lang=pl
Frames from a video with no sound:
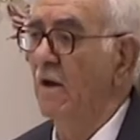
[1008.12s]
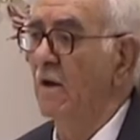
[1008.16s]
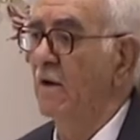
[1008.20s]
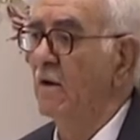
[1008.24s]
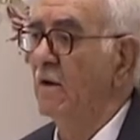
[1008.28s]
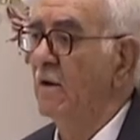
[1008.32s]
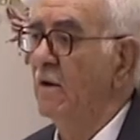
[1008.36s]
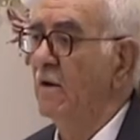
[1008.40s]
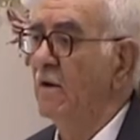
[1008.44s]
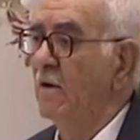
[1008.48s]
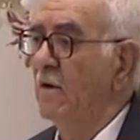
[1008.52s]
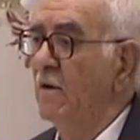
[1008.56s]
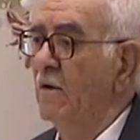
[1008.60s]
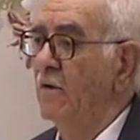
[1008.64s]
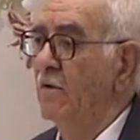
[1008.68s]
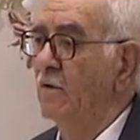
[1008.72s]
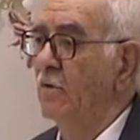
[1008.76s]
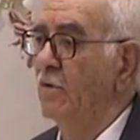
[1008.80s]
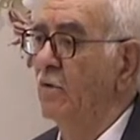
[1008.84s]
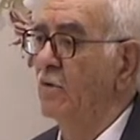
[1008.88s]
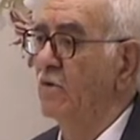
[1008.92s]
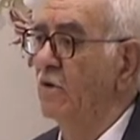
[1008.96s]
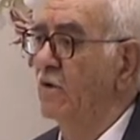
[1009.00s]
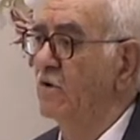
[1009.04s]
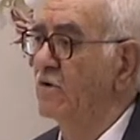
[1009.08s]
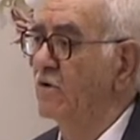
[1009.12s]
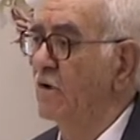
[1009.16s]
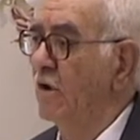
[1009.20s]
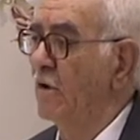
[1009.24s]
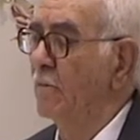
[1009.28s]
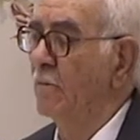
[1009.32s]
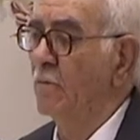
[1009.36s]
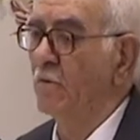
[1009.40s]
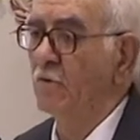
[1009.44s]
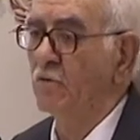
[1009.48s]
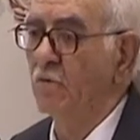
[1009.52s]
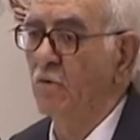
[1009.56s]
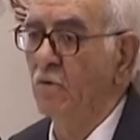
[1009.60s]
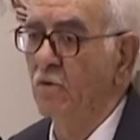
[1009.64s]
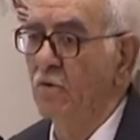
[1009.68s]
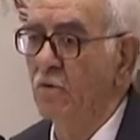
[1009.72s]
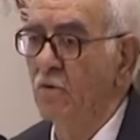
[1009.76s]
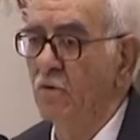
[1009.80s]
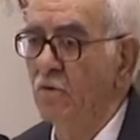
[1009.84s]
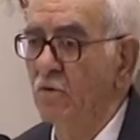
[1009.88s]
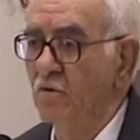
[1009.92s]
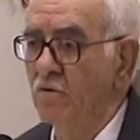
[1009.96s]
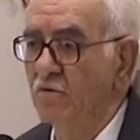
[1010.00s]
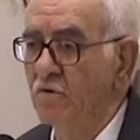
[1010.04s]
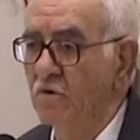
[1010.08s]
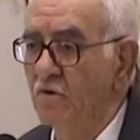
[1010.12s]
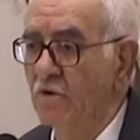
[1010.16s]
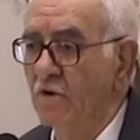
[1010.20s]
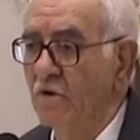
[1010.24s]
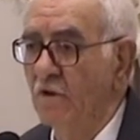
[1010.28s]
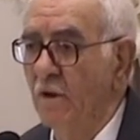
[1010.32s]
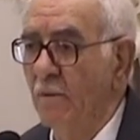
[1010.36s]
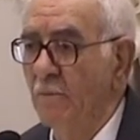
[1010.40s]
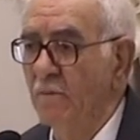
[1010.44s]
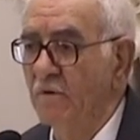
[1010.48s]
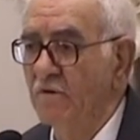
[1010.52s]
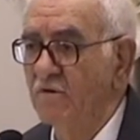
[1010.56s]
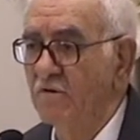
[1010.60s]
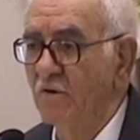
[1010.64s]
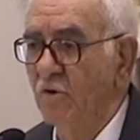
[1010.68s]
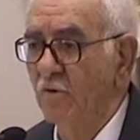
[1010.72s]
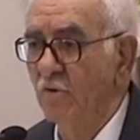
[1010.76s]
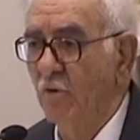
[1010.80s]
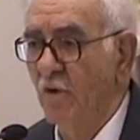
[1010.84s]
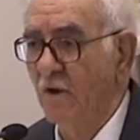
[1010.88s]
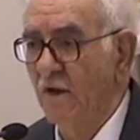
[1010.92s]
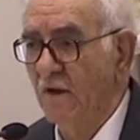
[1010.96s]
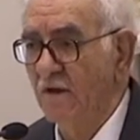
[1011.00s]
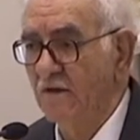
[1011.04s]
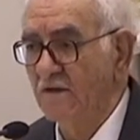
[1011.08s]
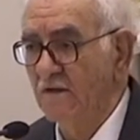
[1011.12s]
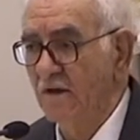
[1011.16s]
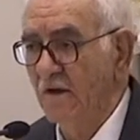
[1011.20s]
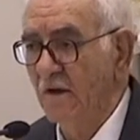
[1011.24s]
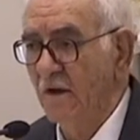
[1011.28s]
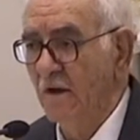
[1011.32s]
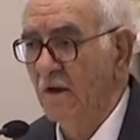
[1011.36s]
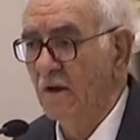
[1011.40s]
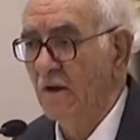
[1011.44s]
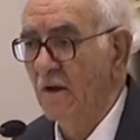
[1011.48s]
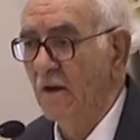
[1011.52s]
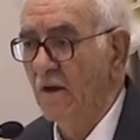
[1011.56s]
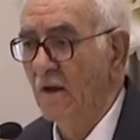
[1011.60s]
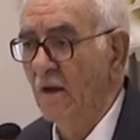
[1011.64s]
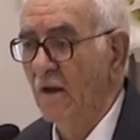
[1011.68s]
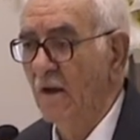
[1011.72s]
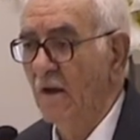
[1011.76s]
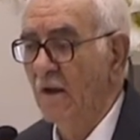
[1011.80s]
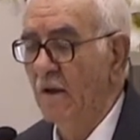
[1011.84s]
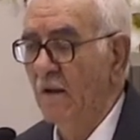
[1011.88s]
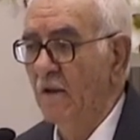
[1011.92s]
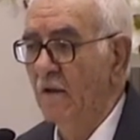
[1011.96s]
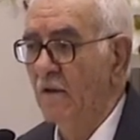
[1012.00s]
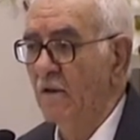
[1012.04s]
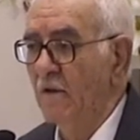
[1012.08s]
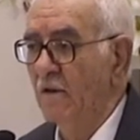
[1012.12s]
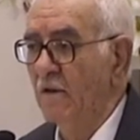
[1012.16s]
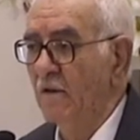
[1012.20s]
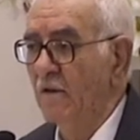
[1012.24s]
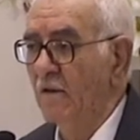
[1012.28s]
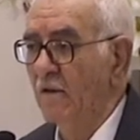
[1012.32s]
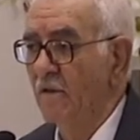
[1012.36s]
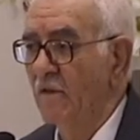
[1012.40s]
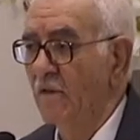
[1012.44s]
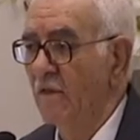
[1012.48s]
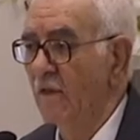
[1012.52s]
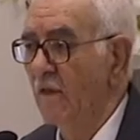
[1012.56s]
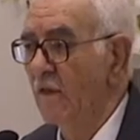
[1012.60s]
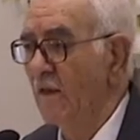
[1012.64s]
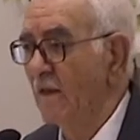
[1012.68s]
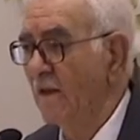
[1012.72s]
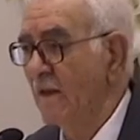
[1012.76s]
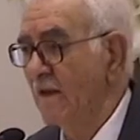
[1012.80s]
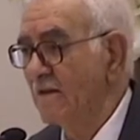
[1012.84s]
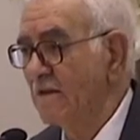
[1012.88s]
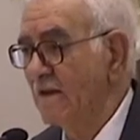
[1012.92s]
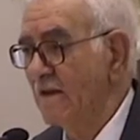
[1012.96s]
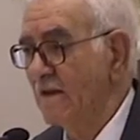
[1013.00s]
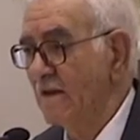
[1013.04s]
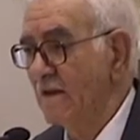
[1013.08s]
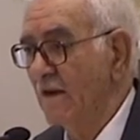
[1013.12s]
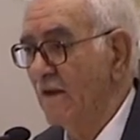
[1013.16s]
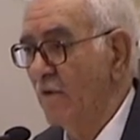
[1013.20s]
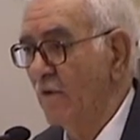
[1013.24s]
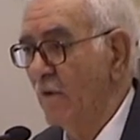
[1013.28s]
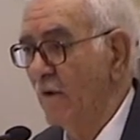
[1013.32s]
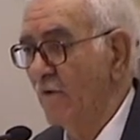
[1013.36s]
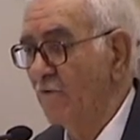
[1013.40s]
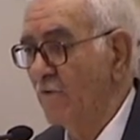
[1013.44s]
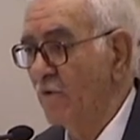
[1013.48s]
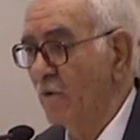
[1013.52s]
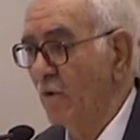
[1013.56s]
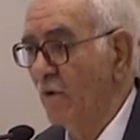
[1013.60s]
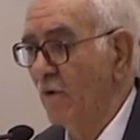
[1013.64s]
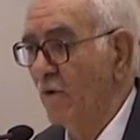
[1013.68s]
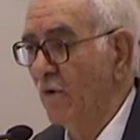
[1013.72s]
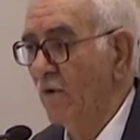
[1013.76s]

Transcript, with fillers: nie chcę wam powiedzieć, że możemy pójść do grzechu, bo Pan nam przebaczy.